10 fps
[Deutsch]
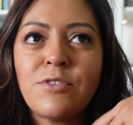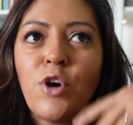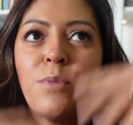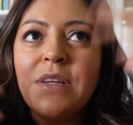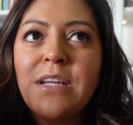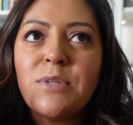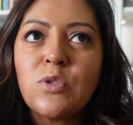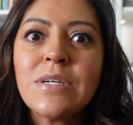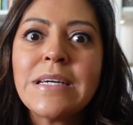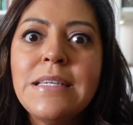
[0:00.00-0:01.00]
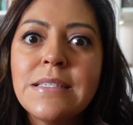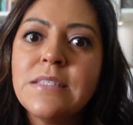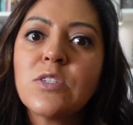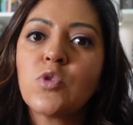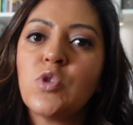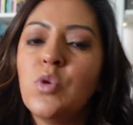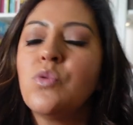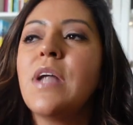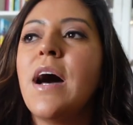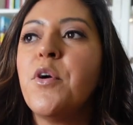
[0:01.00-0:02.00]
kommt dann immer so eine
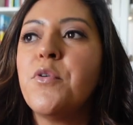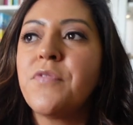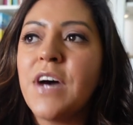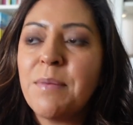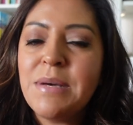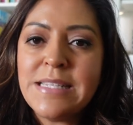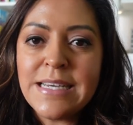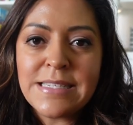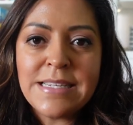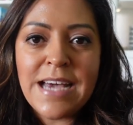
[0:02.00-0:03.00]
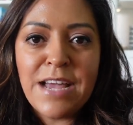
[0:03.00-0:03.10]
Riesendiskussion auf. Aber ich sage es jetzt